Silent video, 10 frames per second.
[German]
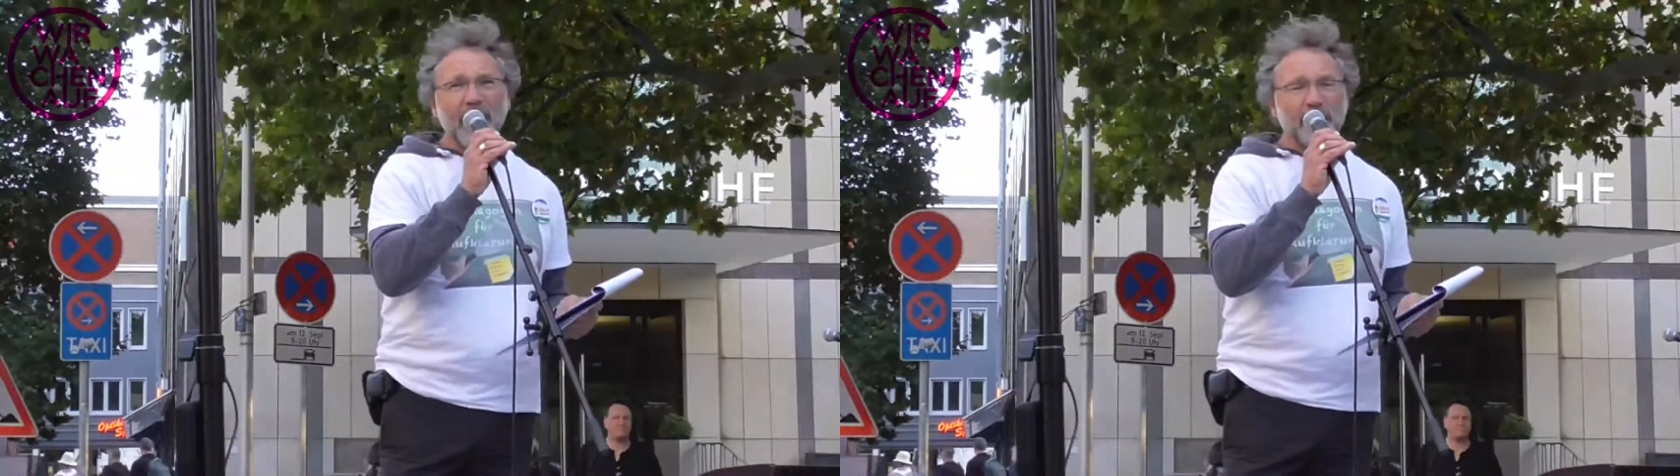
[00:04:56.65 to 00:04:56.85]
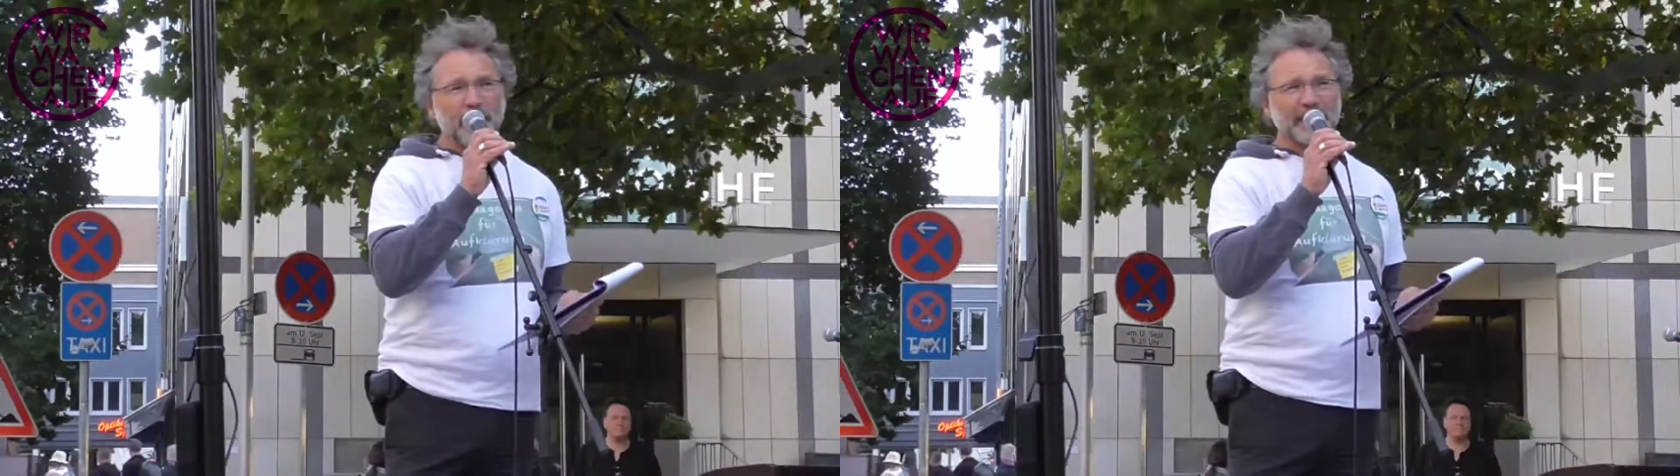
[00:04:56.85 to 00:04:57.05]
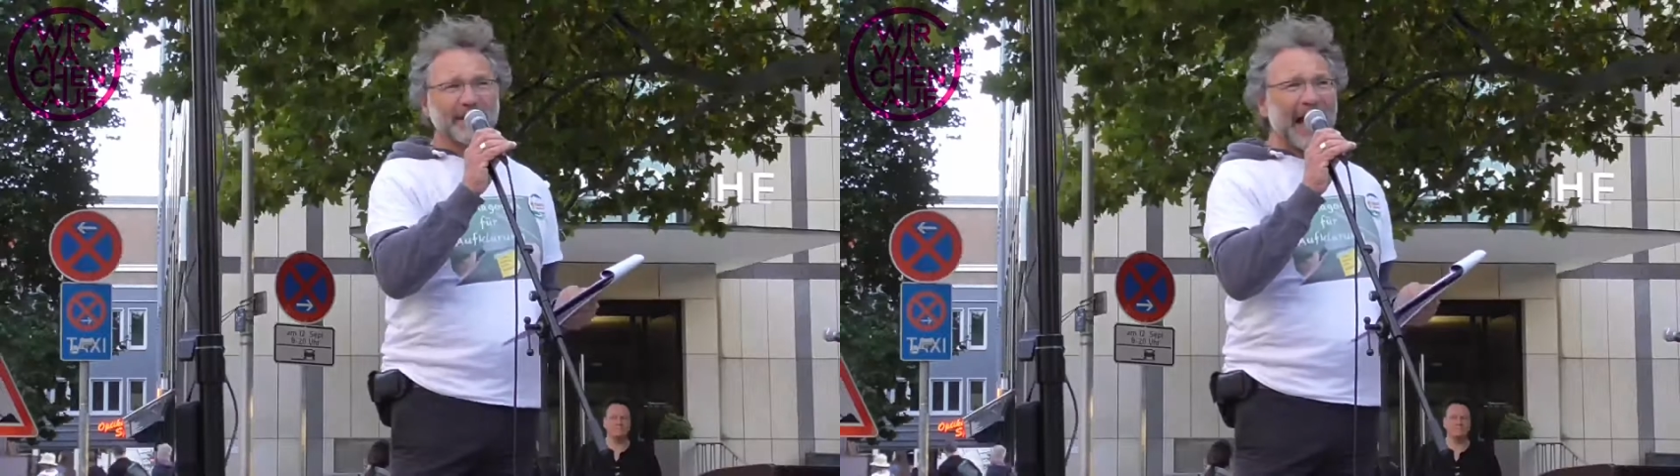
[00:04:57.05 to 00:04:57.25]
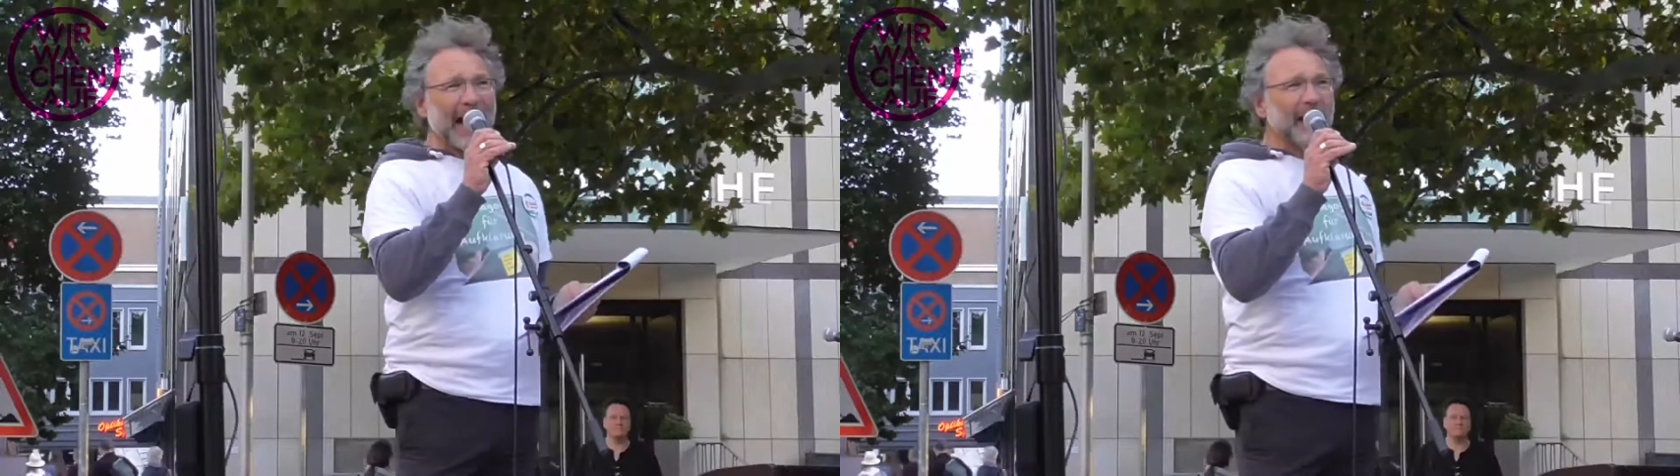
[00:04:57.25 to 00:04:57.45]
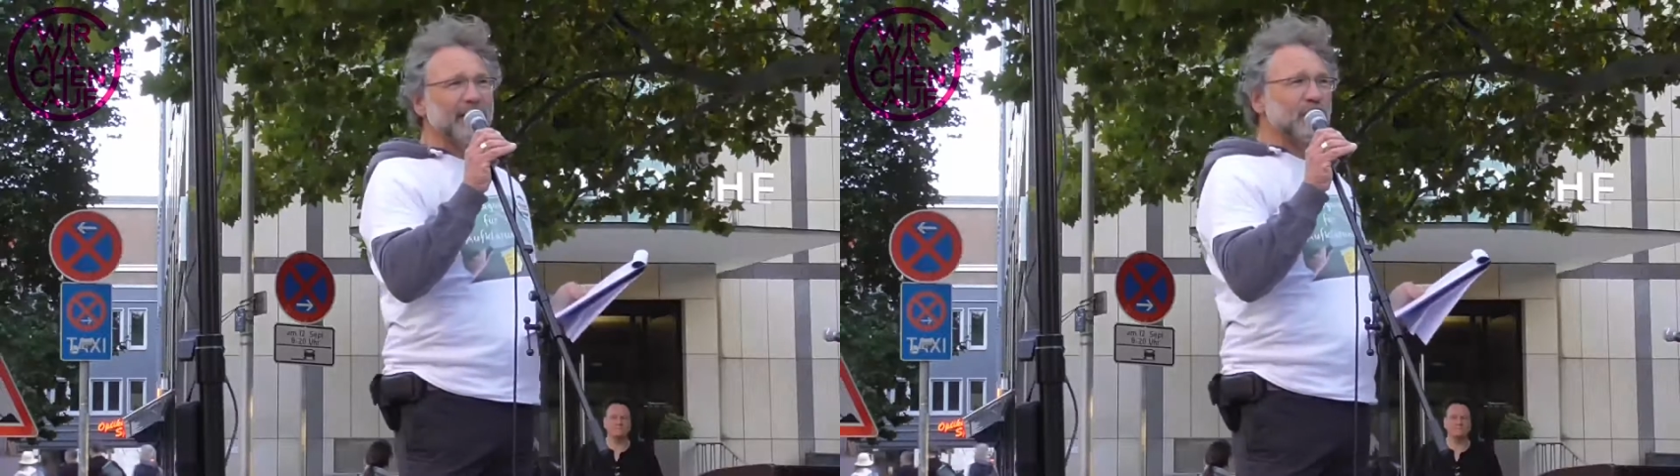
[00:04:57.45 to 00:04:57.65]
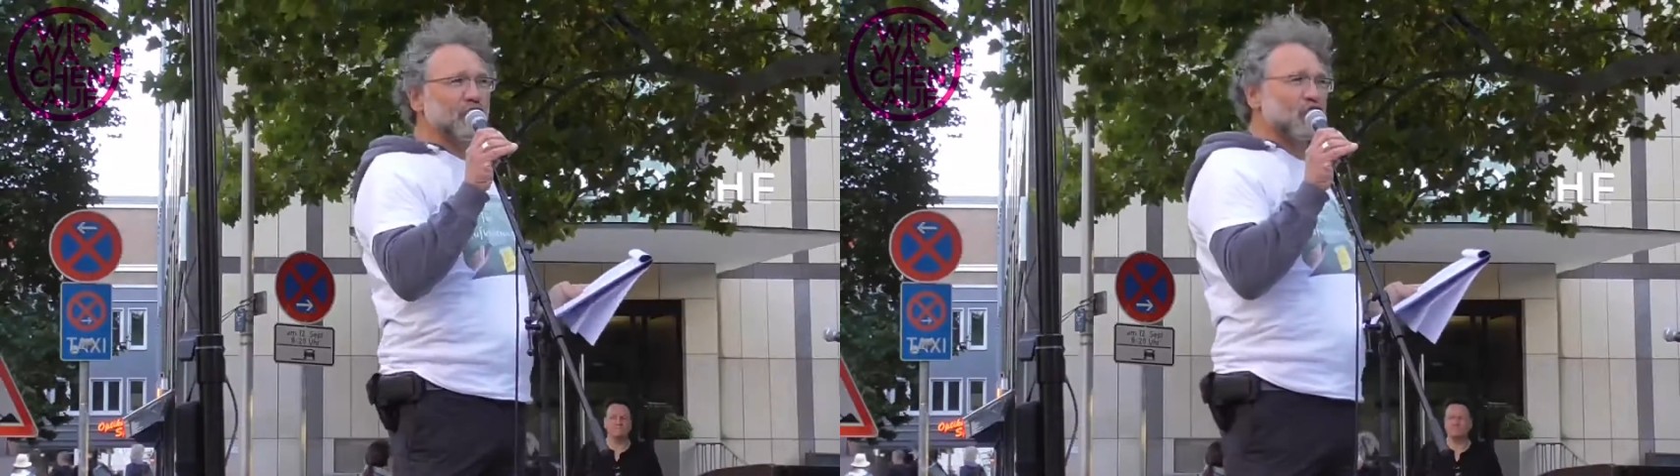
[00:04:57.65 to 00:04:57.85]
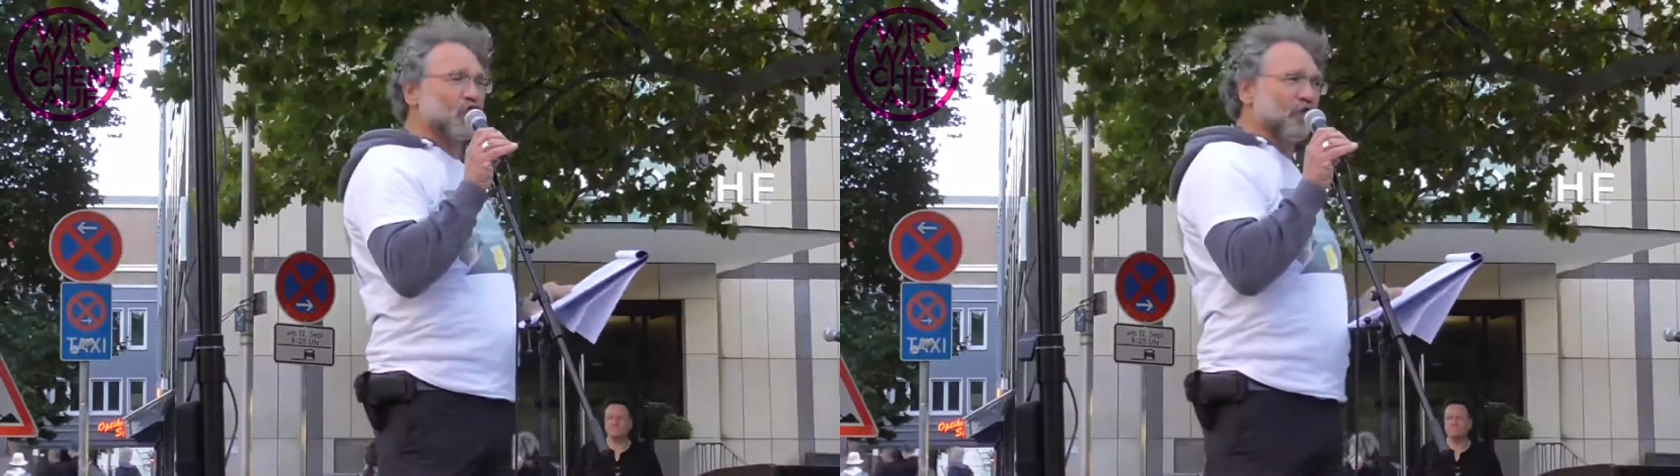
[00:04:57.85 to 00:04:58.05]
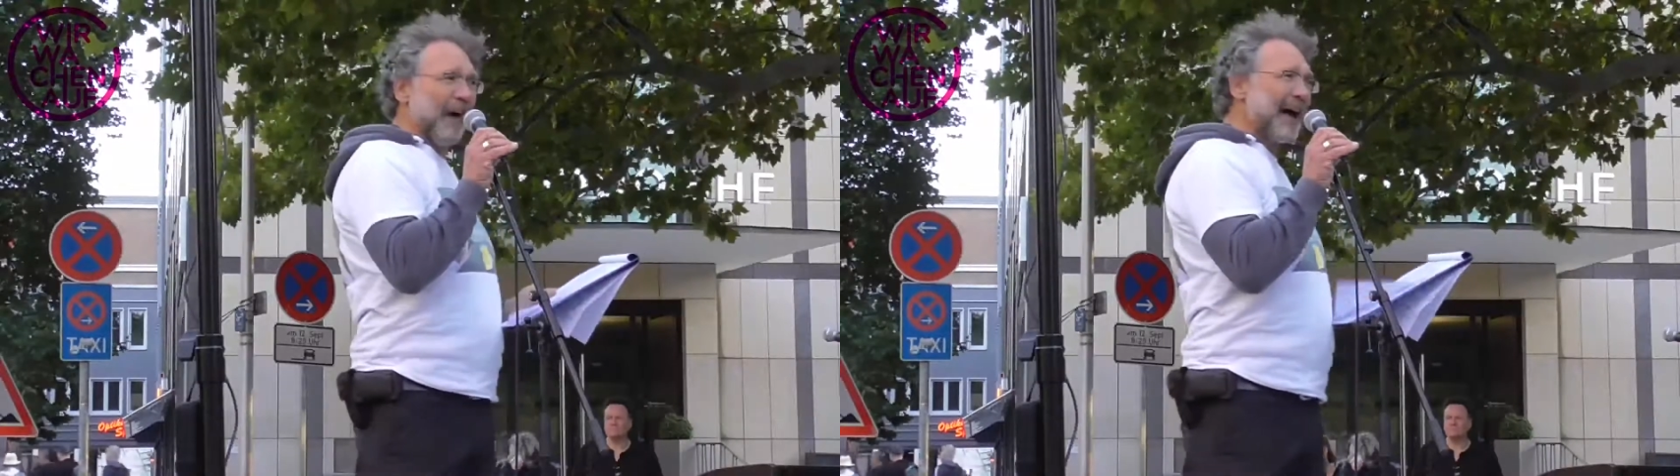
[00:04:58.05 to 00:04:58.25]
Wir wissen alle diesen
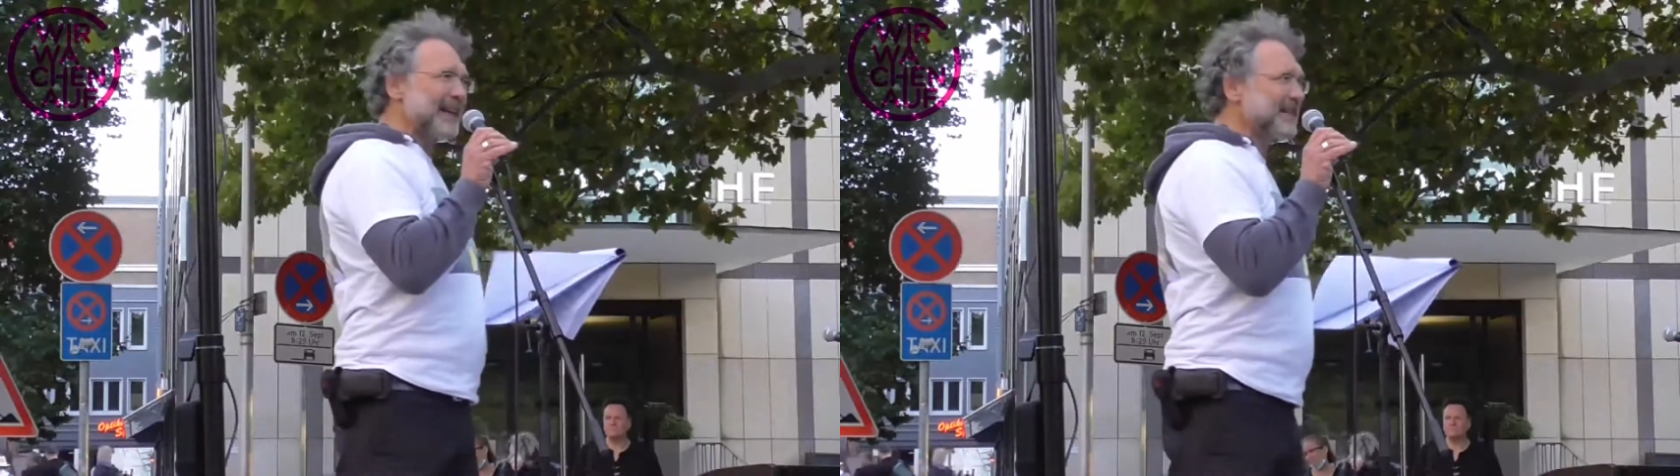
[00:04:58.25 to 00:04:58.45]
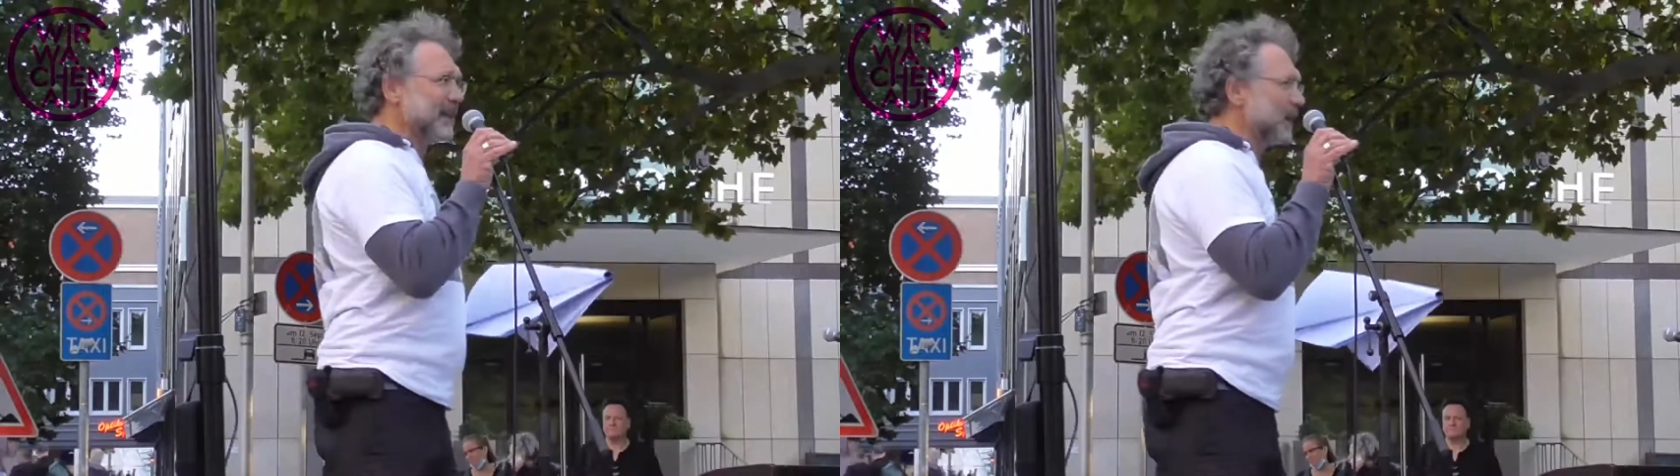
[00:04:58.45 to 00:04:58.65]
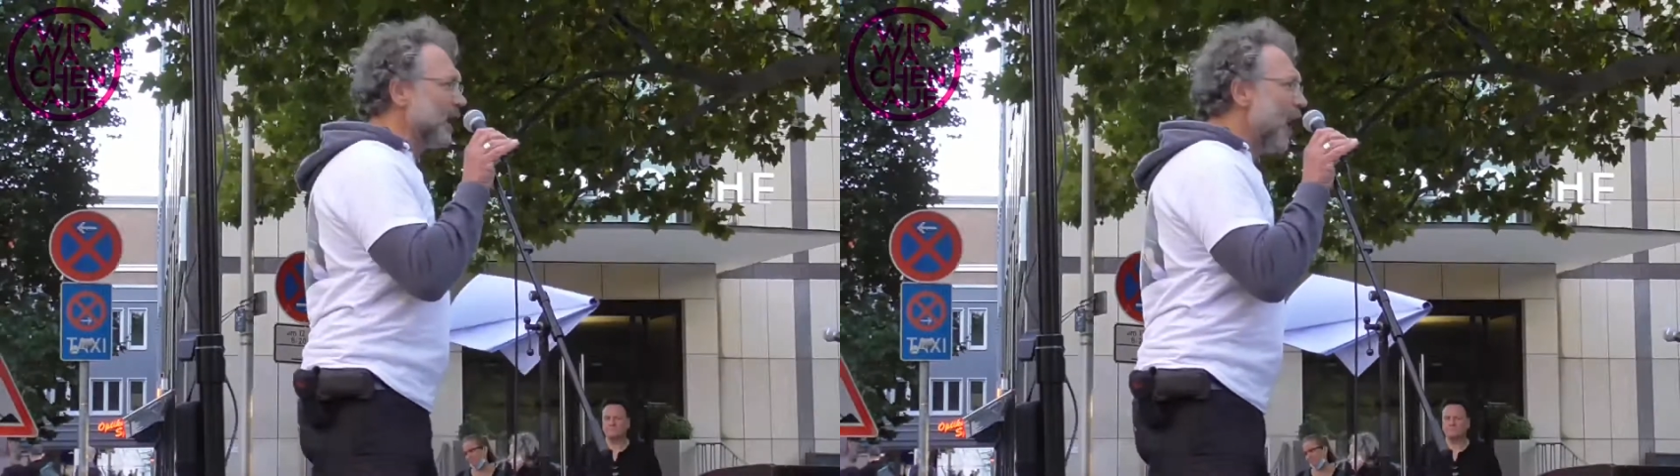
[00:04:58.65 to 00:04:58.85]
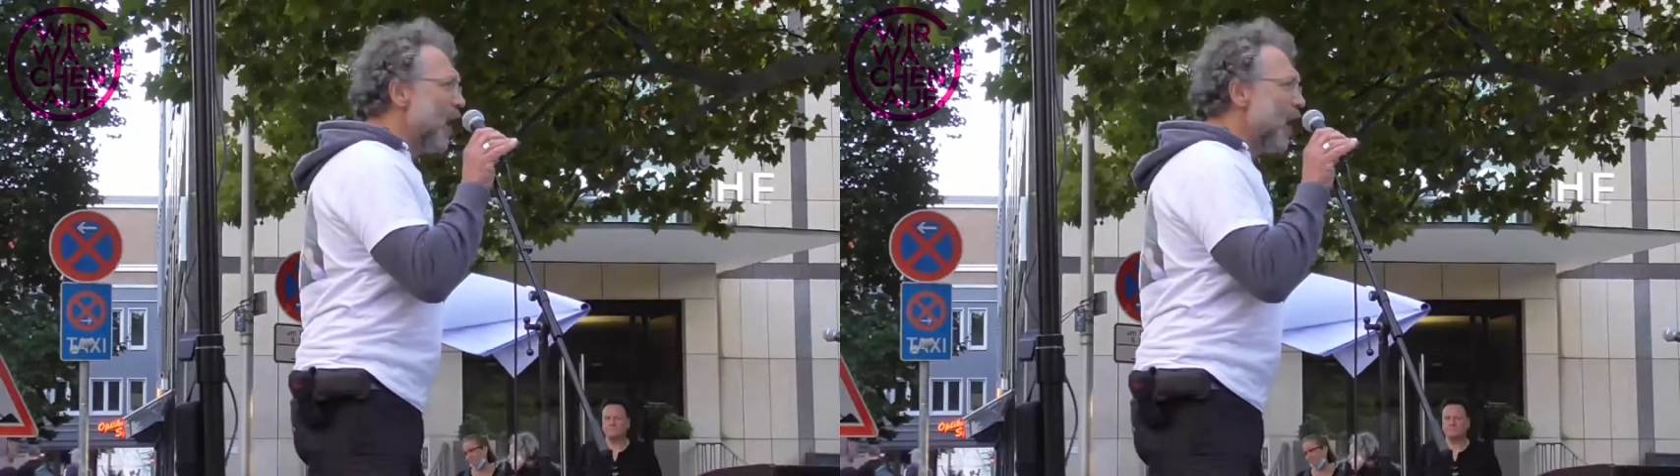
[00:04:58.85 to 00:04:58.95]
Schwachsinn